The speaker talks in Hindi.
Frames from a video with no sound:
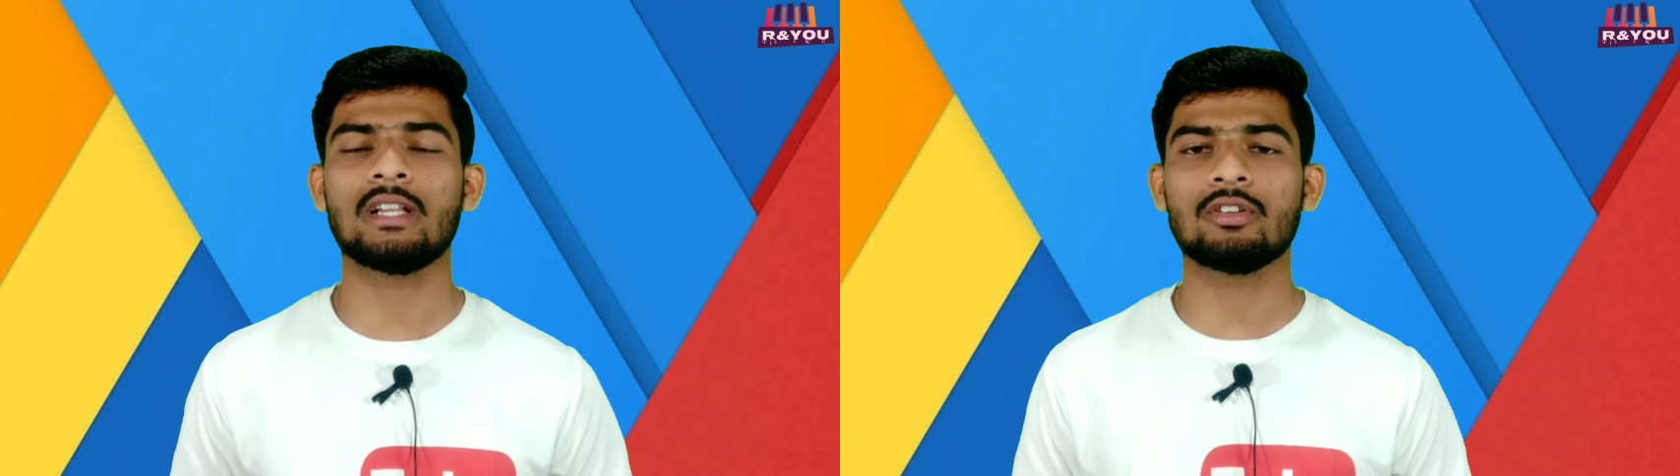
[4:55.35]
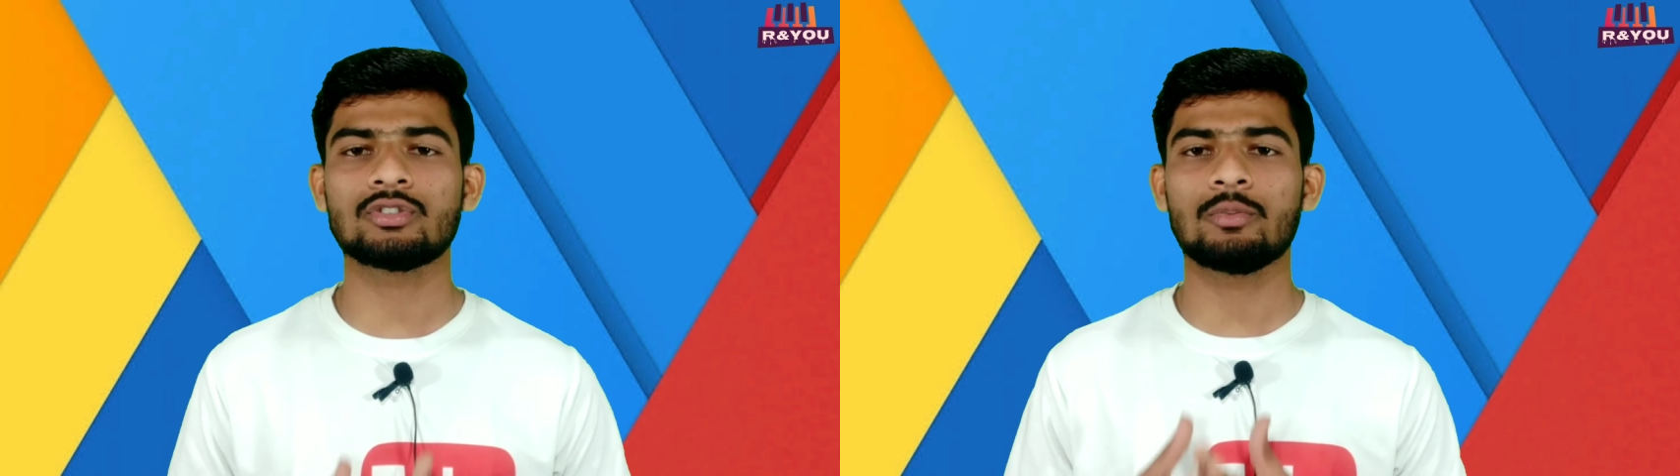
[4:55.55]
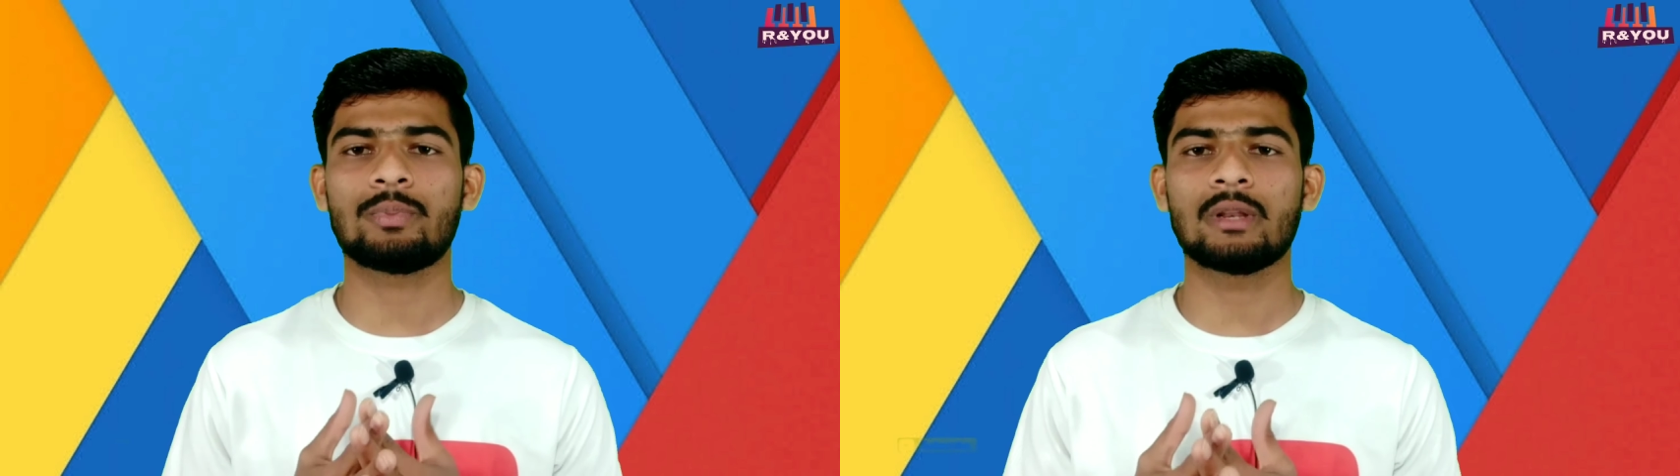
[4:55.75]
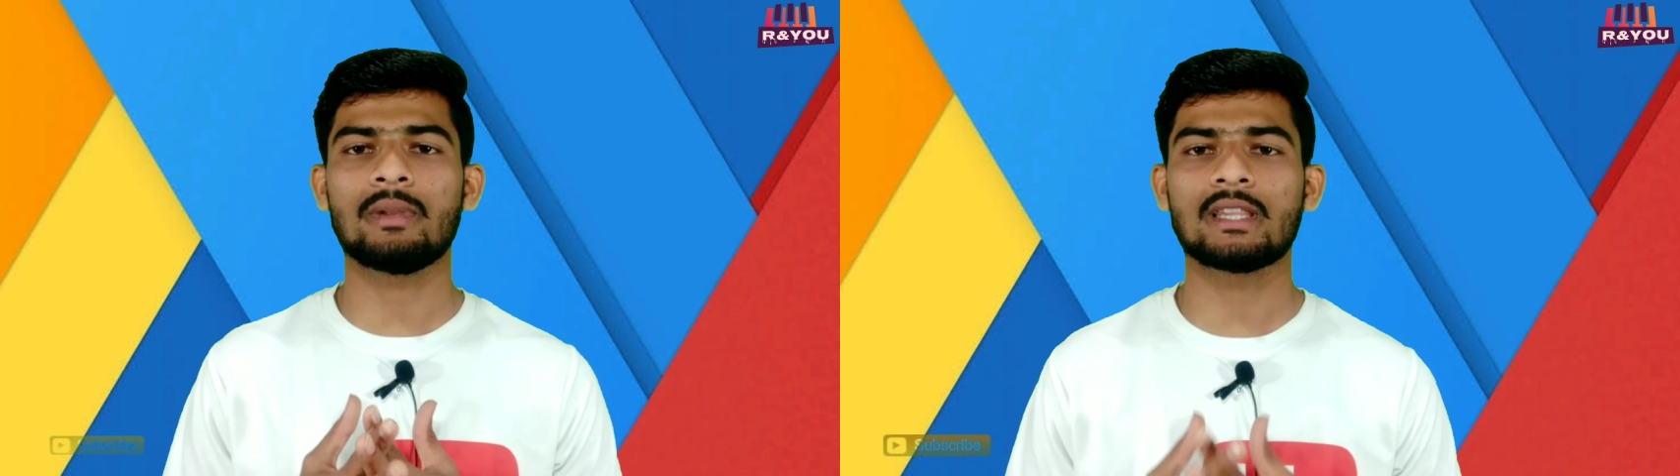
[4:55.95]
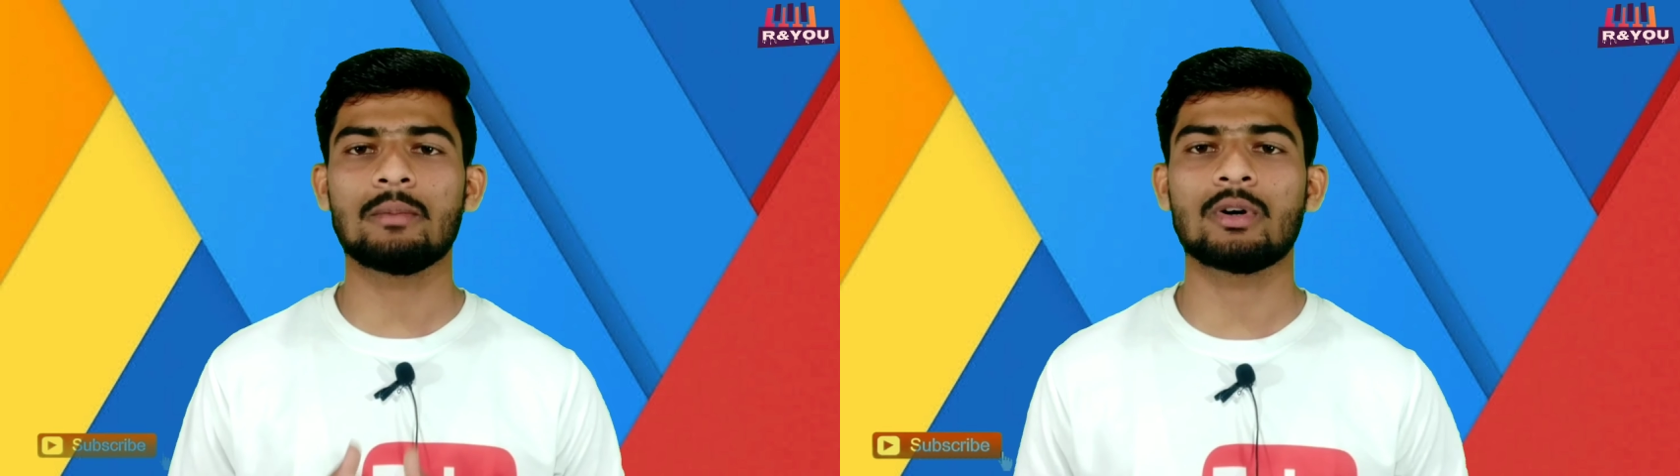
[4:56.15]
चले दोस्तों फिर
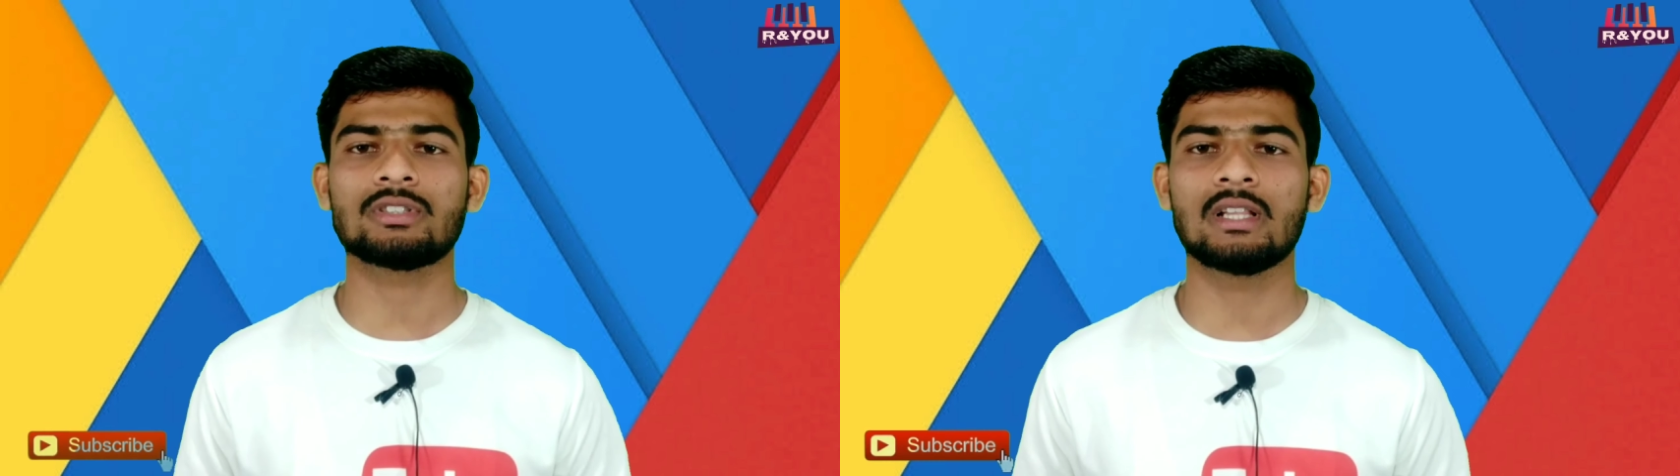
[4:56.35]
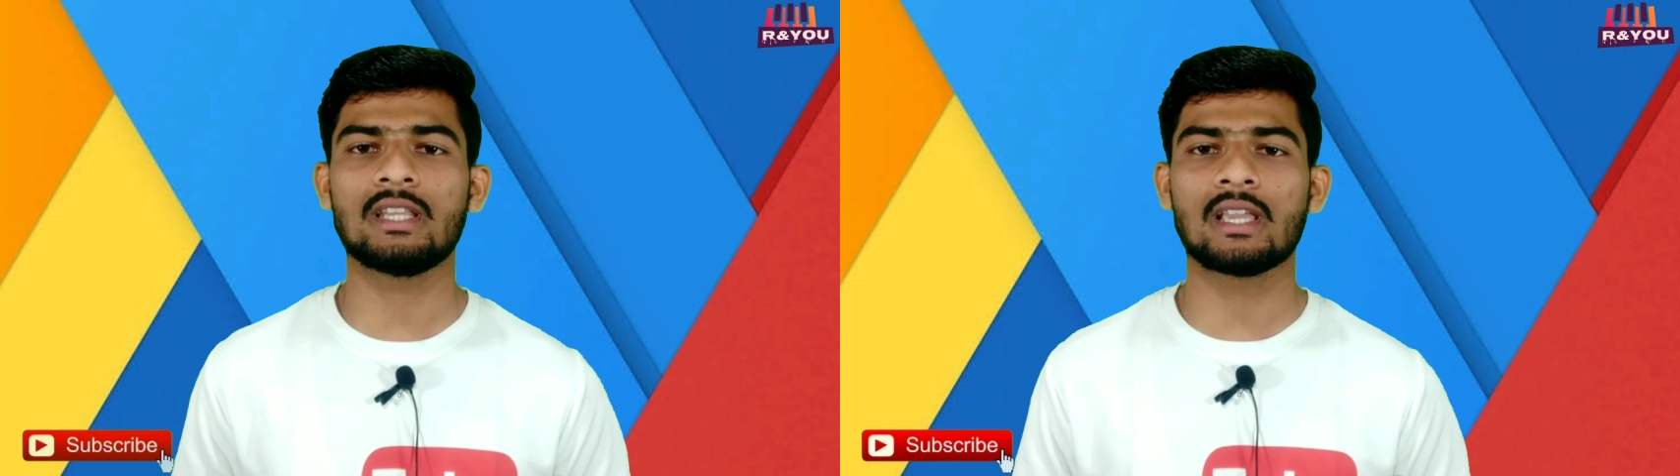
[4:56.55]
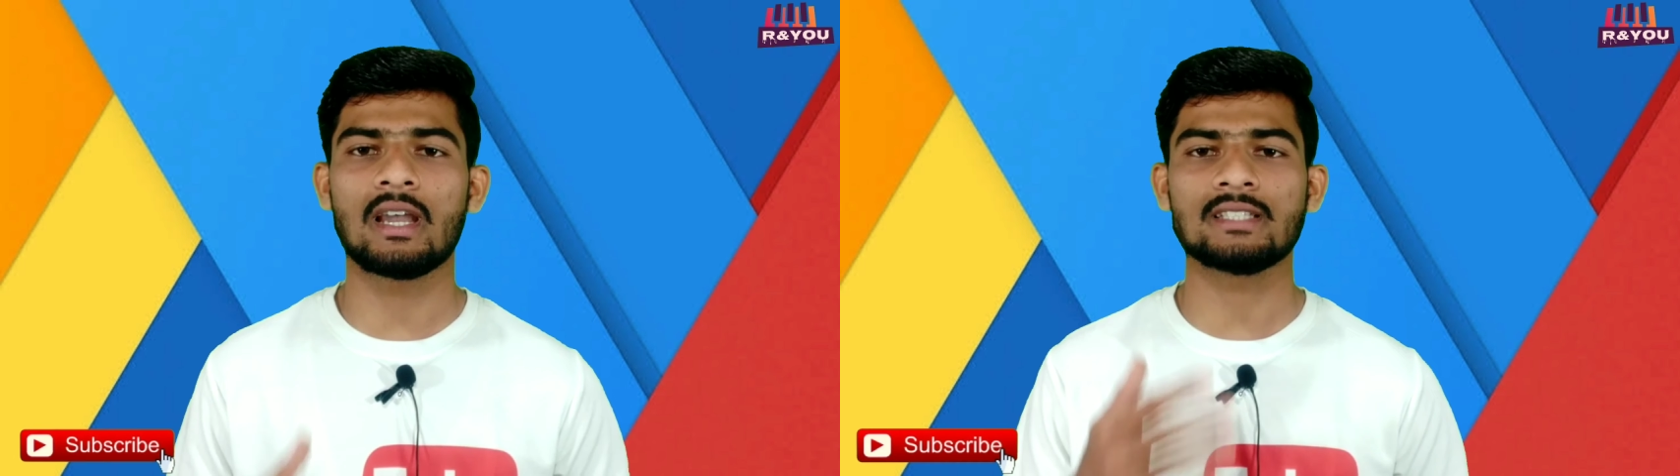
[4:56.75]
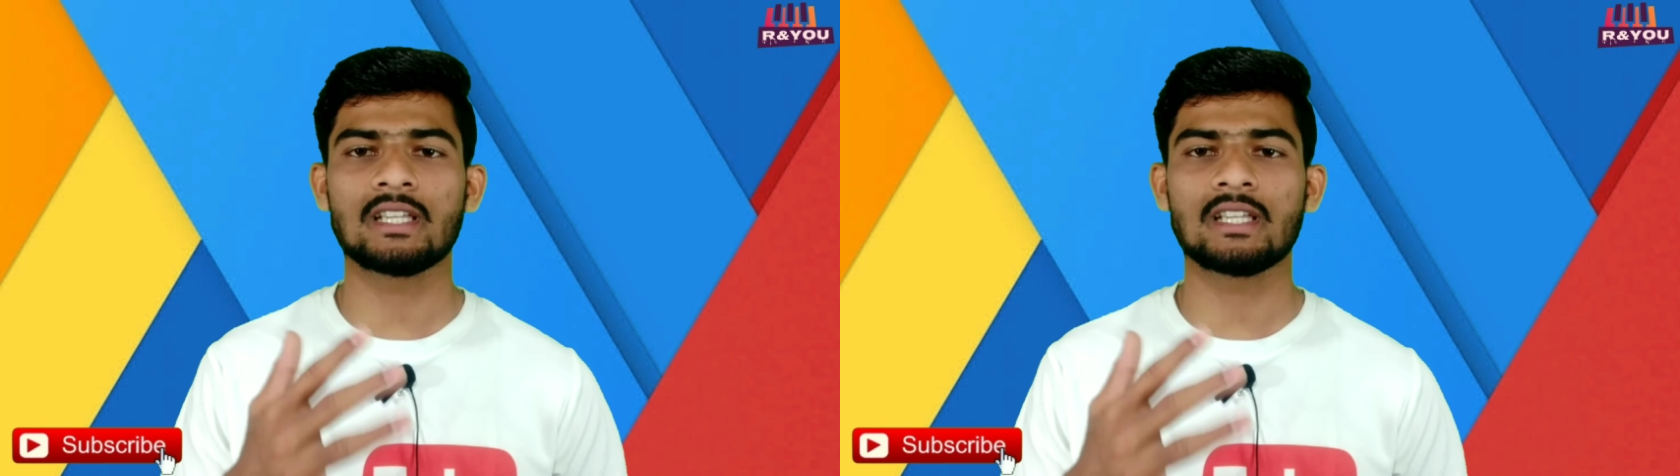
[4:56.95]
मिलते हैं बहुत जल्दी